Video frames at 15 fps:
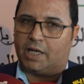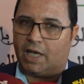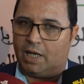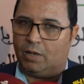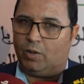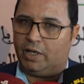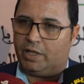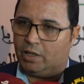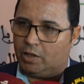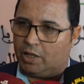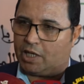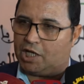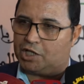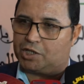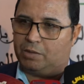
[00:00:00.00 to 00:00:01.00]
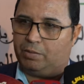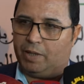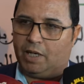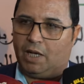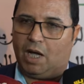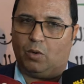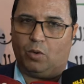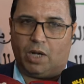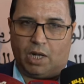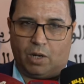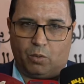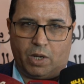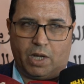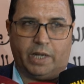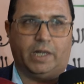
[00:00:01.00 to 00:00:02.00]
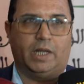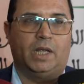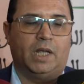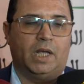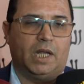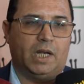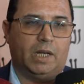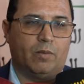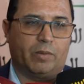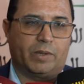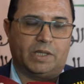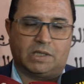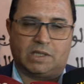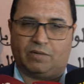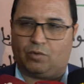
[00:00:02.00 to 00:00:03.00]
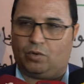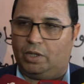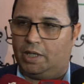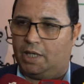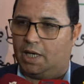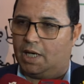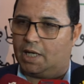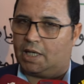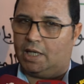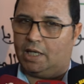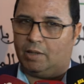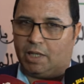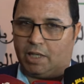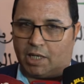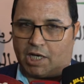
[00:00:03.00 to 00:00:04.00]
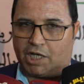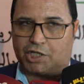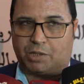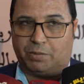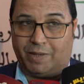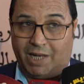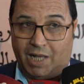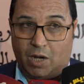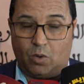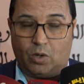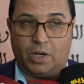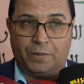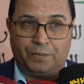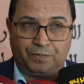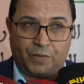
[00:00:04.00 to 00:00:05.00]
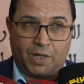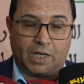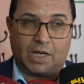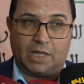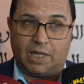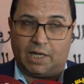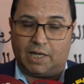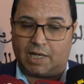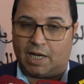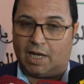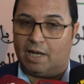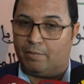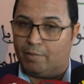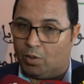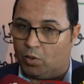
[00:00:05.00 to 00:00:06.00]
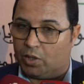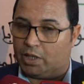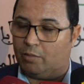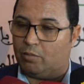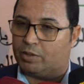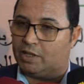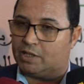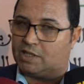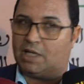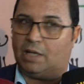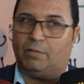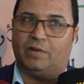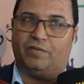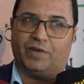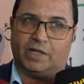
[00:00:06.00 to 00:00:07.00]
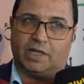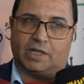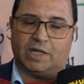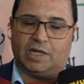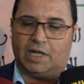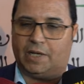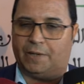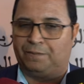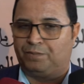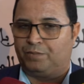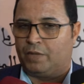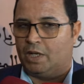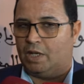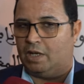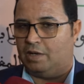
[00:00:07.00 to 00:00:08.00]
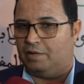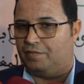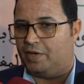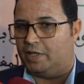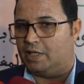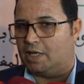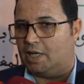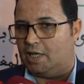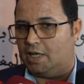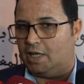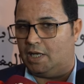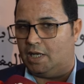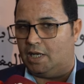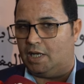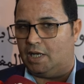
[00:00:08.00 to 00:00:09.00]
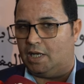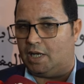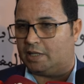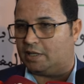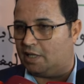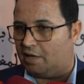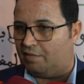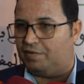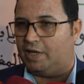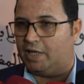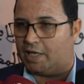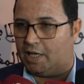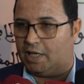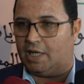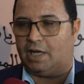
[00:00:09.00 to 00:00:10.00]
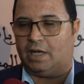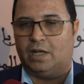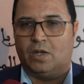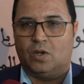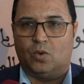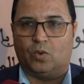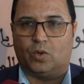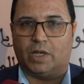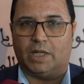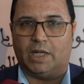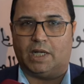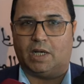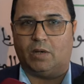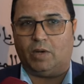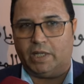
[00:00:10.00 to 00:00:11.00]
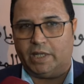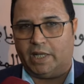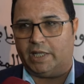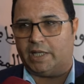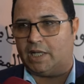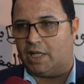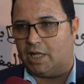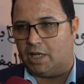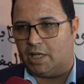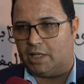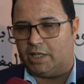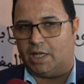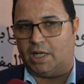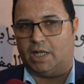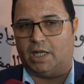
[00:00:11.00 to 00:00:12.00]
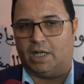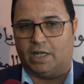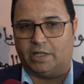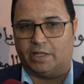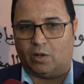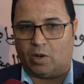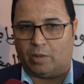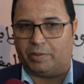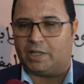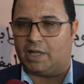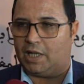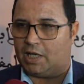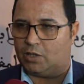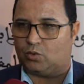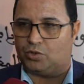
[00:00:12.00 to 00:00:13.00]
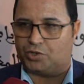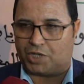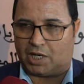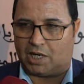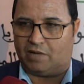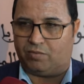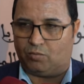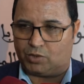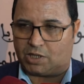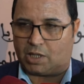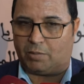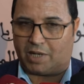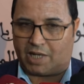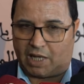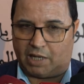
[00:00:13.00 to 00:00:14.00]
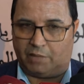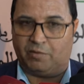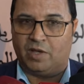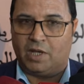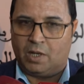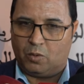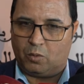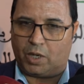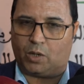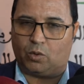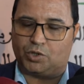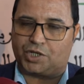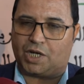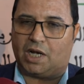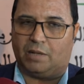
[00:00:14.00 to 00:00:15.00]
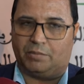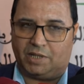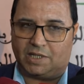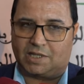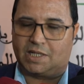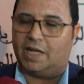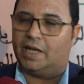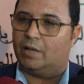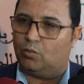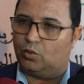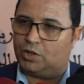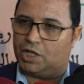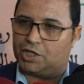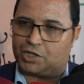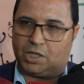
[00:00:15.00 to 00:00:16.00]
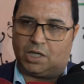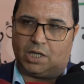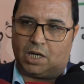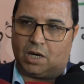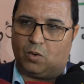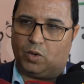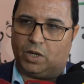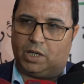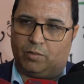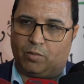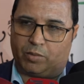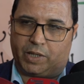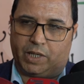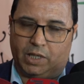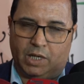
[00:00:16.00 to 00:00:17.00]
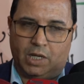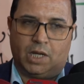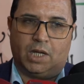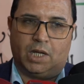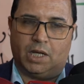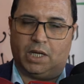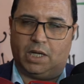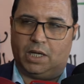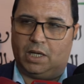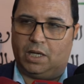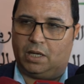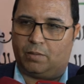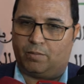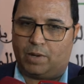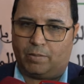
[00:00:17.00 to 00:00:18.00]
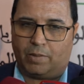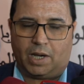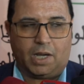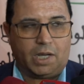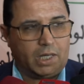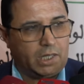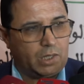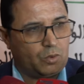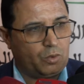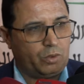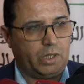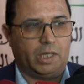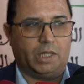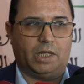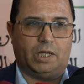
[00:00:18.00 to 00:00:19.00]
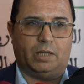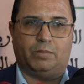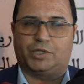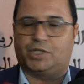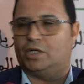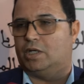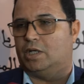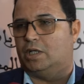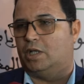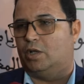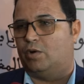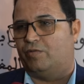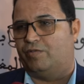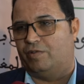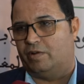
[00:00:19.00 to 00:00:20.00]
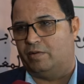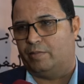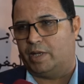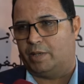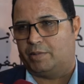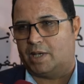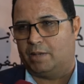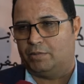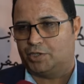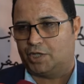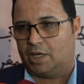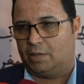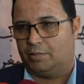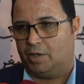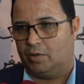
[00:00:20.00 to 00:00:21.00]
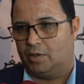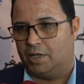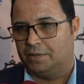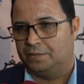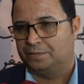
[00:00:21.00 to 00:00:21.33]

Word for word: كاين واحد النقاش كبير حول الالوان اللي ممكن نتفقوا عليها كاين نقاش كبير حول آه، كذلك المواد اللي ممكن تستعمل في هذاك في هذاك الاطناف اللي كاينه وكذلك واحد العدد ديال ديال الضوابط اللي غتكون ان شاء الله في المستقبل القريب وغيكون ان شاء الله مدينه سلا نموذج آه، اول اللي ممكن آه، ربما يكون آه، باش نديروه في المغرب كامل ان شاء الله الله.